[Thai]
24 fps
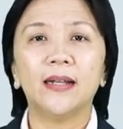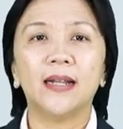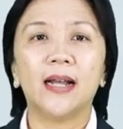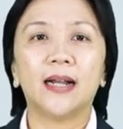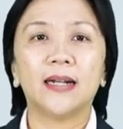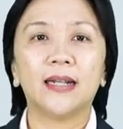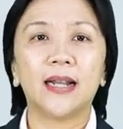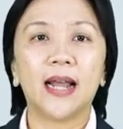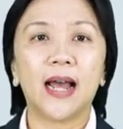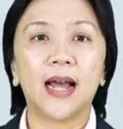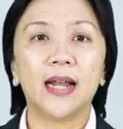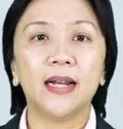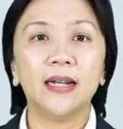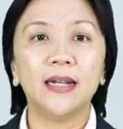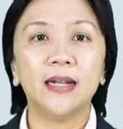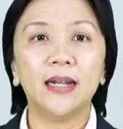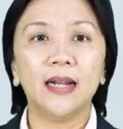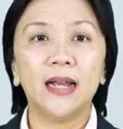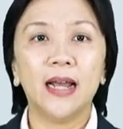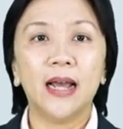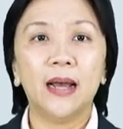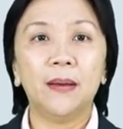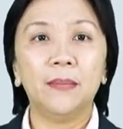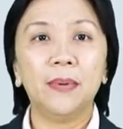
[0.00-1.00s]
ดังนั้น
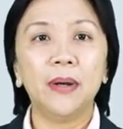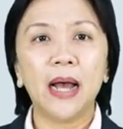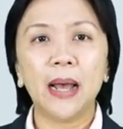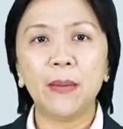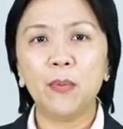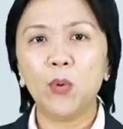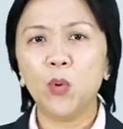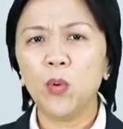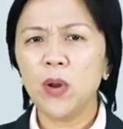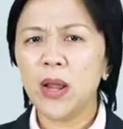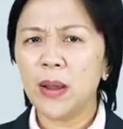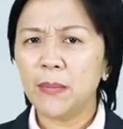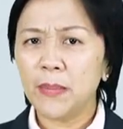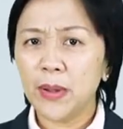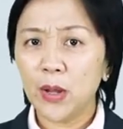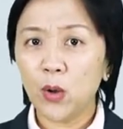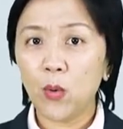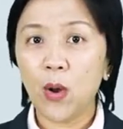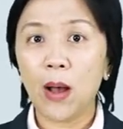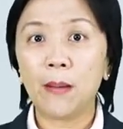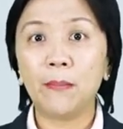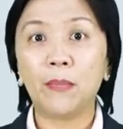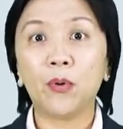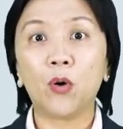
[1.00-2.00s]
เพื่อให้ผู้เรียนมี
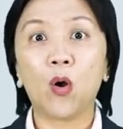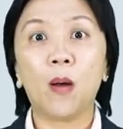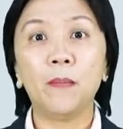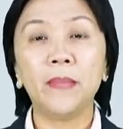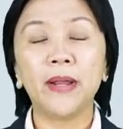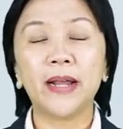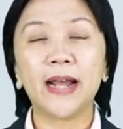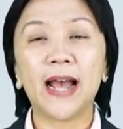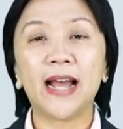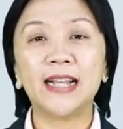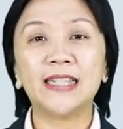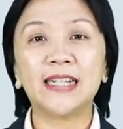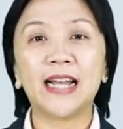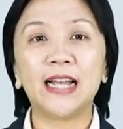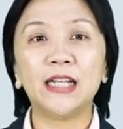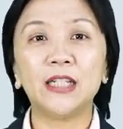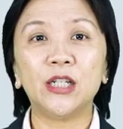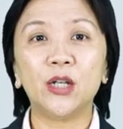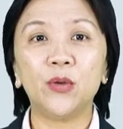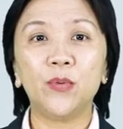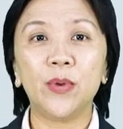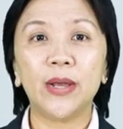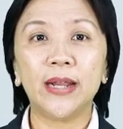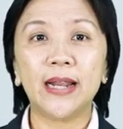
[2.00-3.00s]
ความพร้อมในการใช้
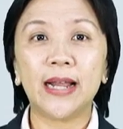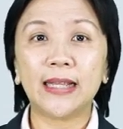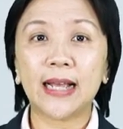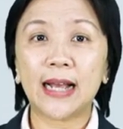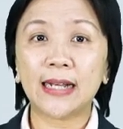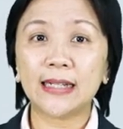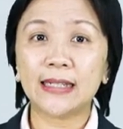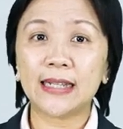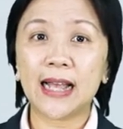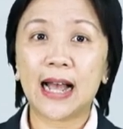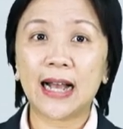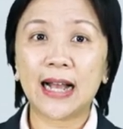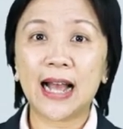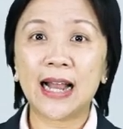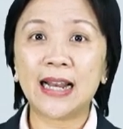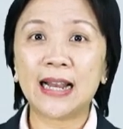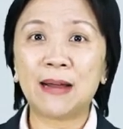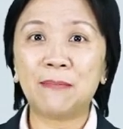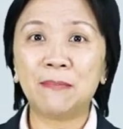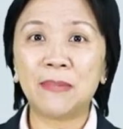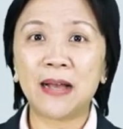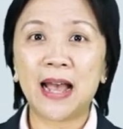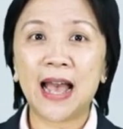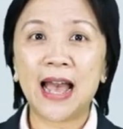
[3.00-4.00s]
ชีวิตและทักษะการ
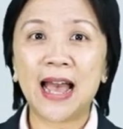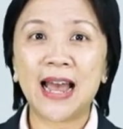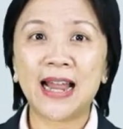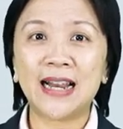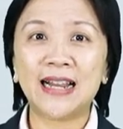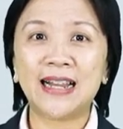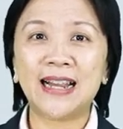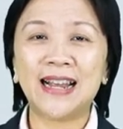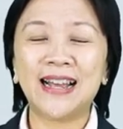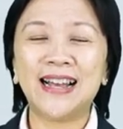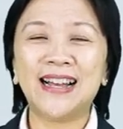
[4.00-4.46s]
ทำงาน